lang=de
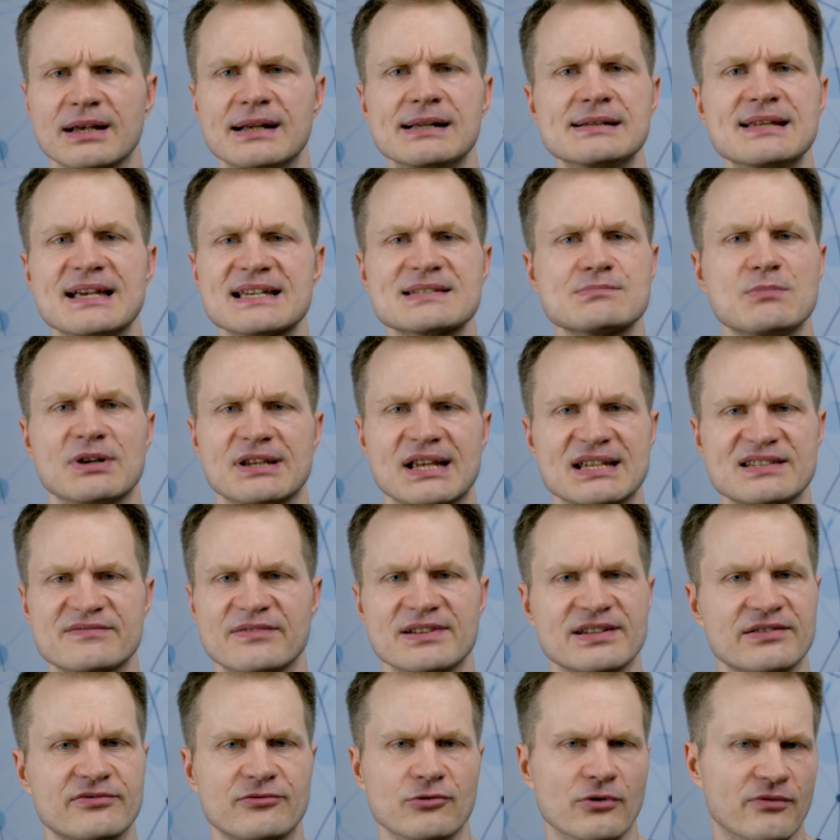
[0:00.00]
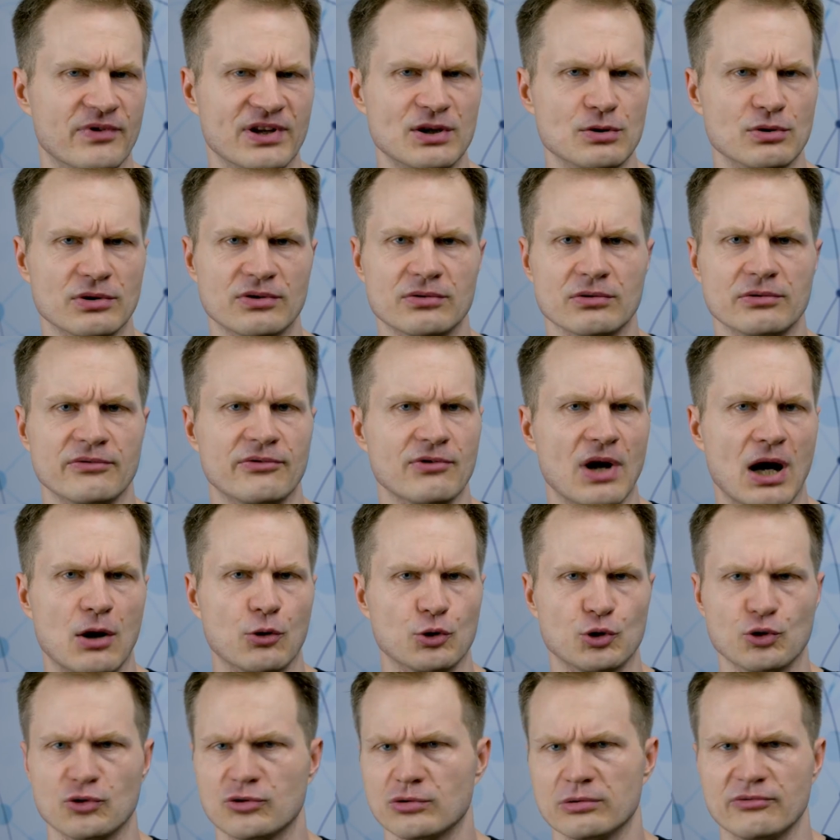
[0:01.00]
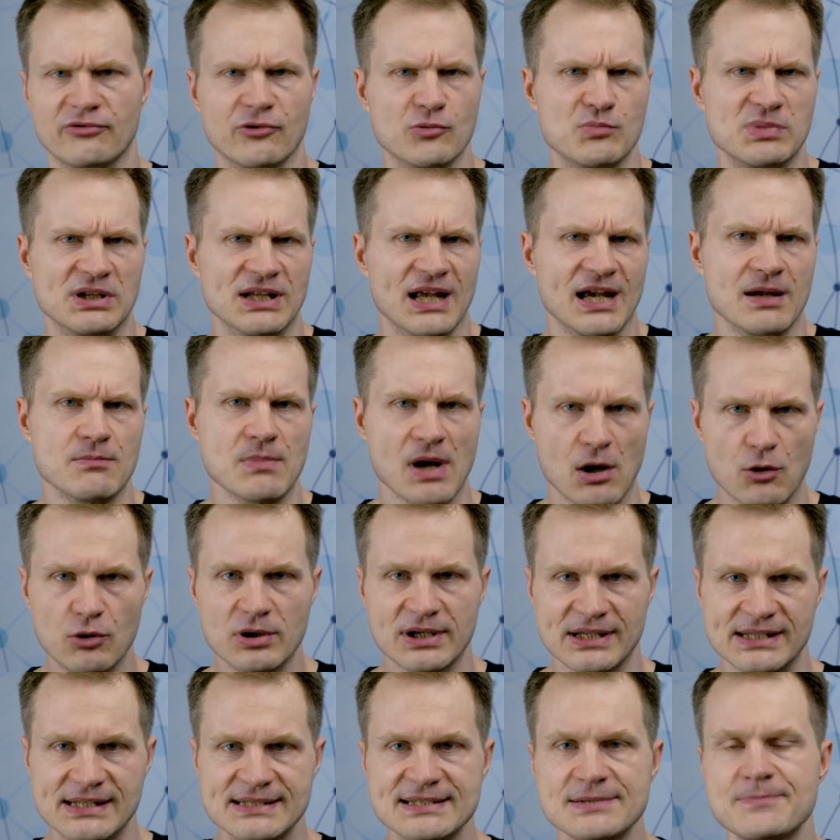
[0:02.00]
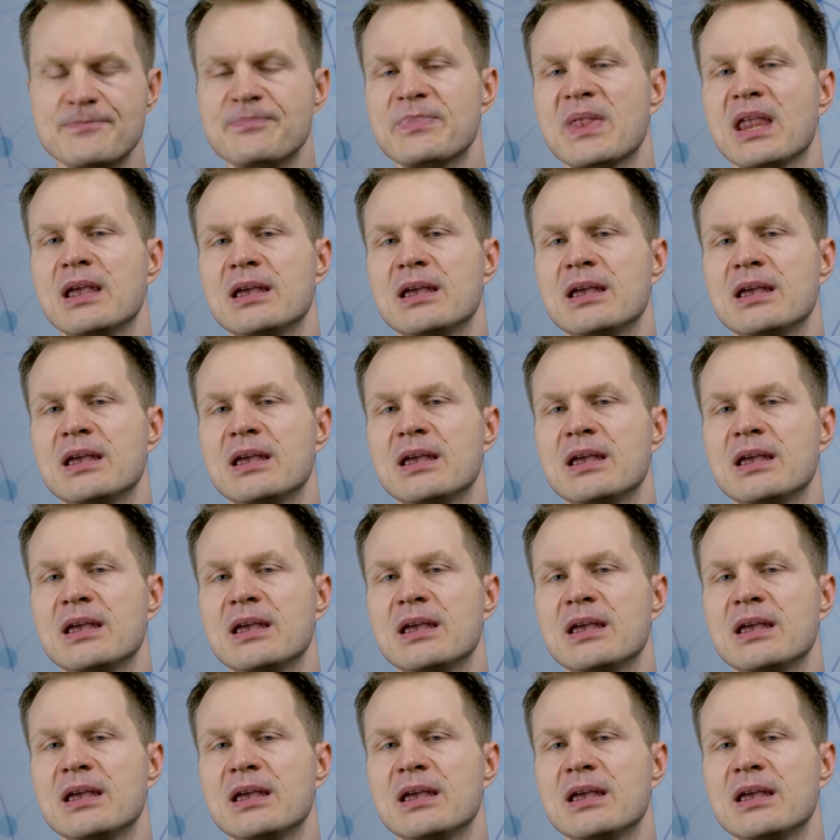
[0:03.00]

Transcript: Da gilt erstmal das, was für Videos und für Audios und für Bilder eben auch gilt.